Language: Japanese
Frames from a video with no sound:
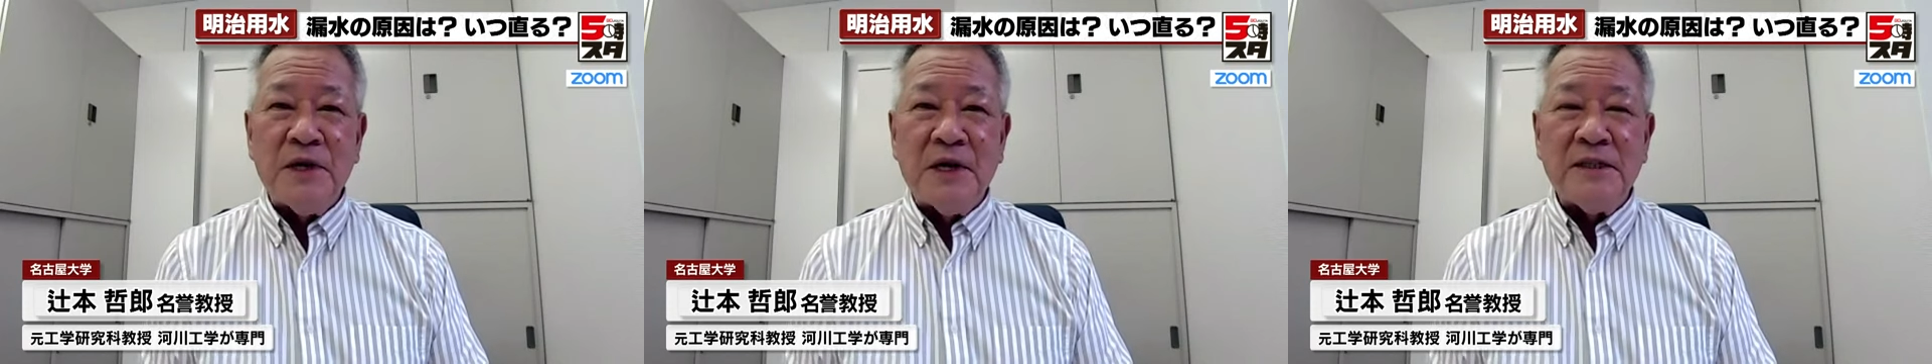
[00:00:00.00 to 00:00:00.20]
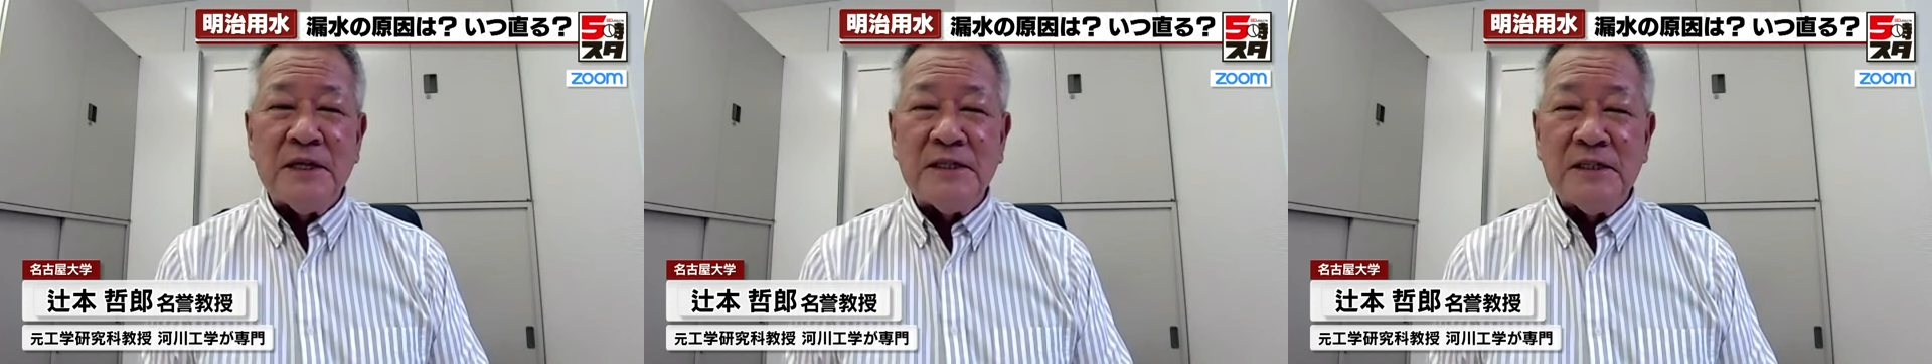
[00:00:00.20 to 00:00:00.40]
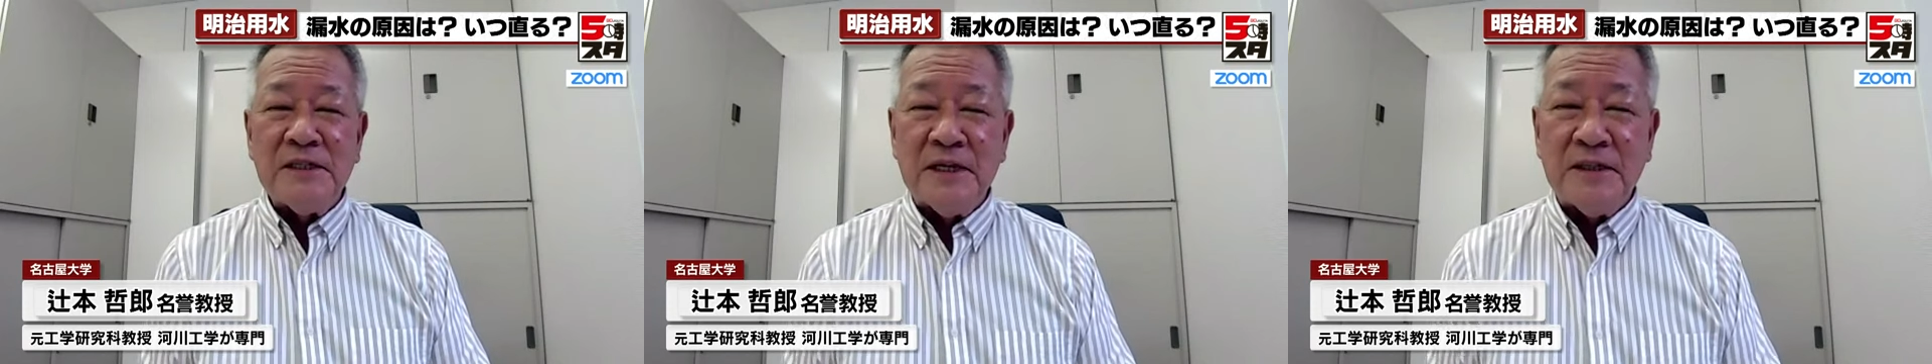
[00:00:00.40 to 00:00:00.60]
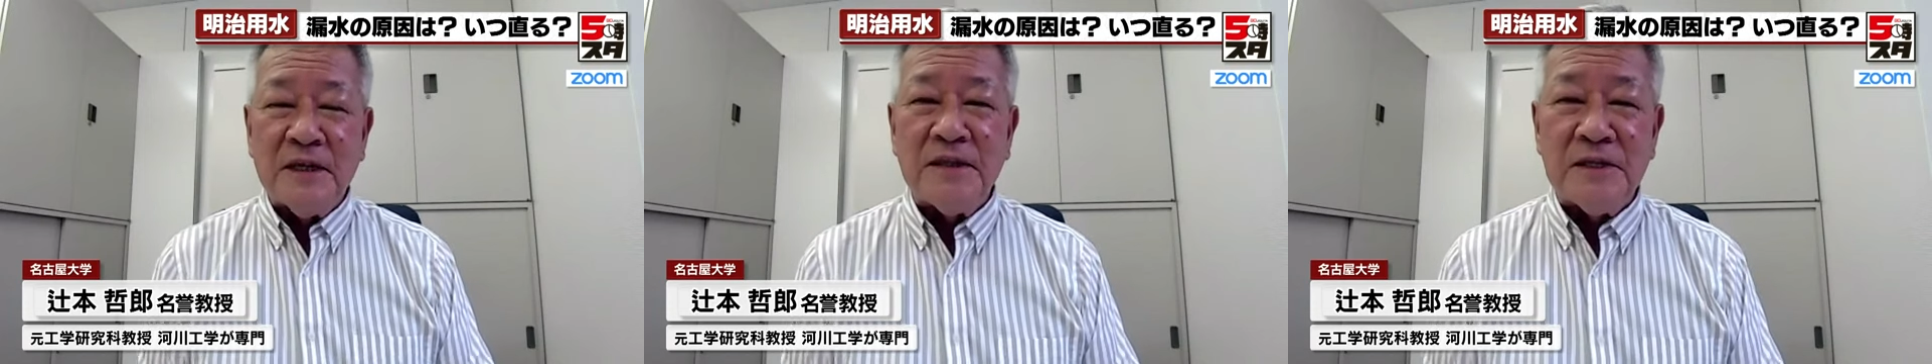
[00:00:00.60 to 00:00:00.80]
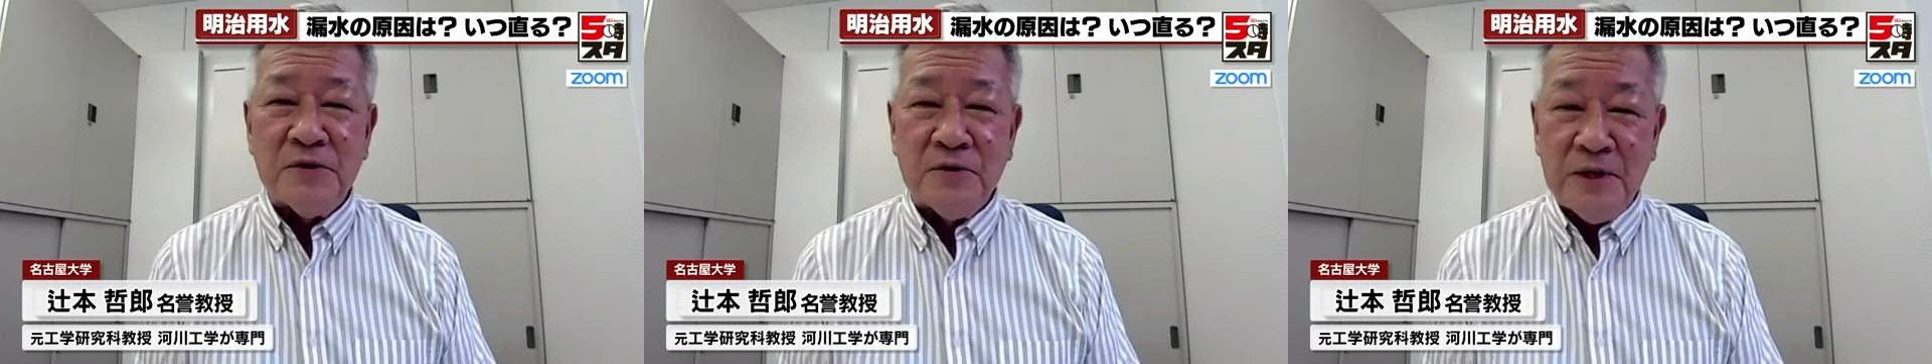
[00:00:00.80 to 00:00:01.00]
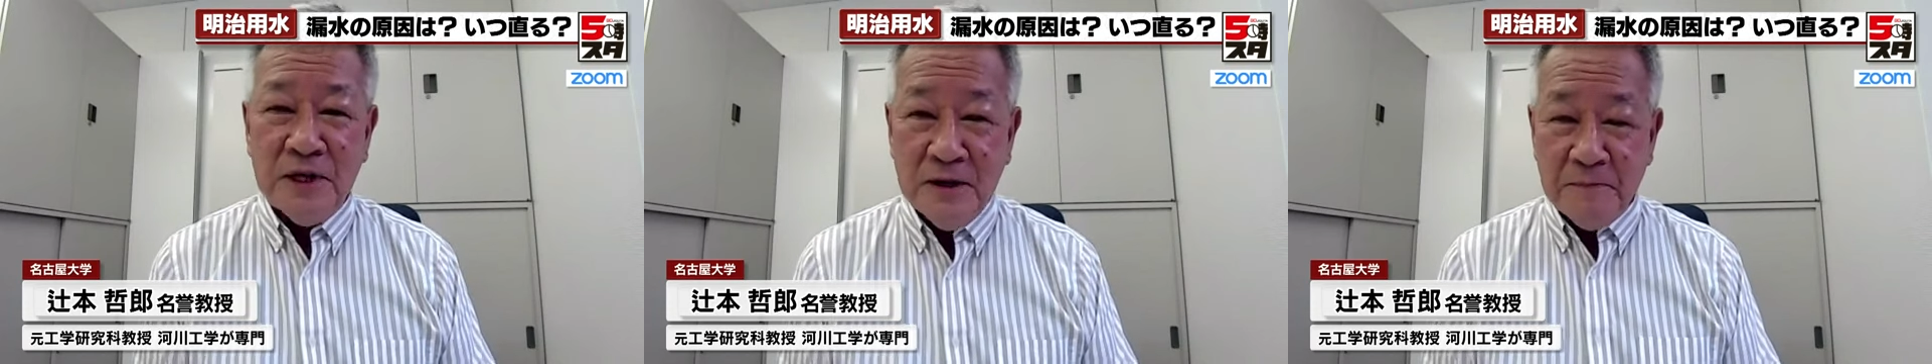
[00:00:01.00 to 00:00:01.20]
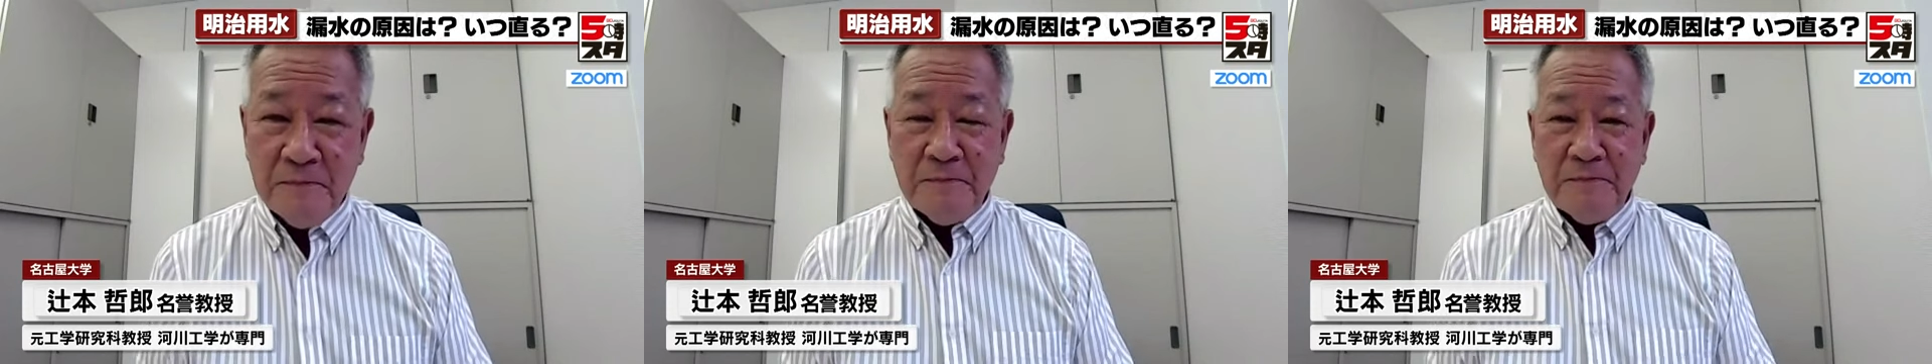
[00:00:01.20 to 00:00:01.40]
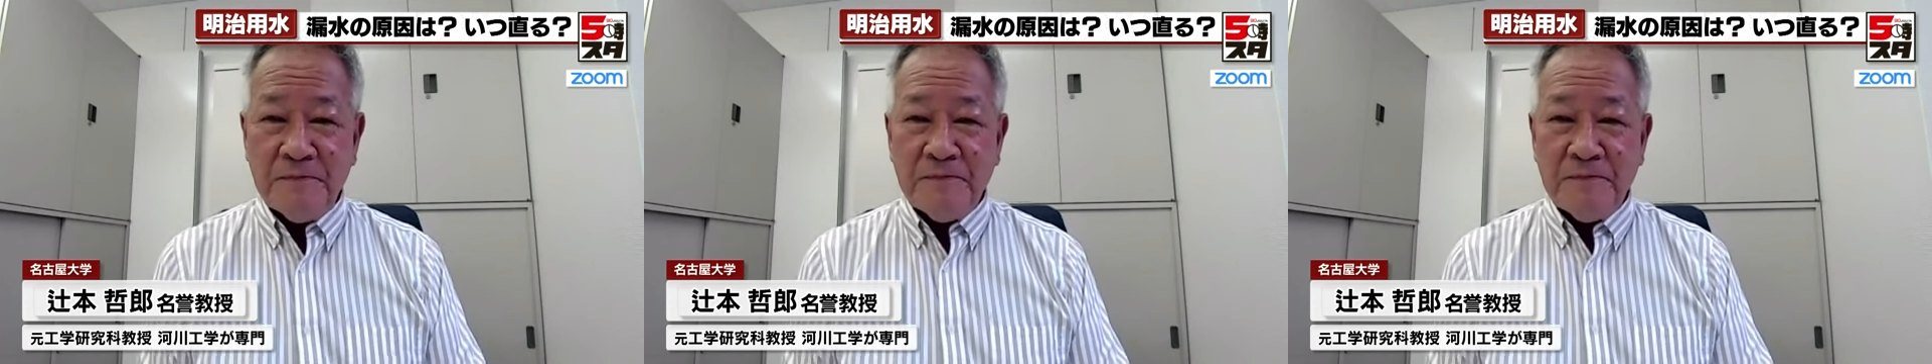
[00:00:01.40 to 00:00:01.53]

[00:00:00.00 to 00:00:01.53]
んな形になったんでしょうね。う